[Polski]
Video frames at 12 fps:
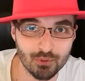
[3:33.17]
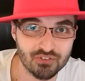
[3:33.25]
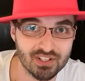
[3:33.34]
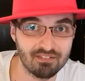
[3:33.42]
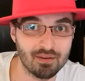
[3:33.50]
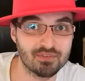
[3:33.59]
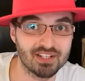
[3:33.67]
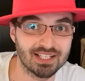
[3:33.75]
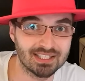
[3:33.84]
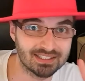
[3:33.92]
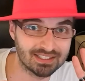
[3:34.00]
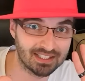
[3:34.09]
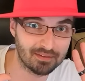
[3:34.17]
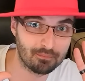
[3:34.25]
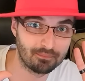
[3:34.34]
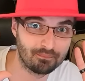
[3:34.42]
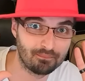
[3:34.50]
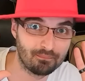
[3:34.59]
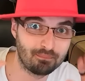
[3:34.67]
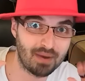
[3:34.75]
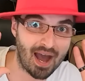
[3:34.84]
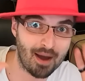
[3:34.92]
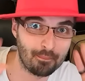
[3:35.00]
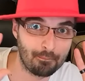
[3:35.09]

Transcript: Pozdrawiam serdecznie. Pa!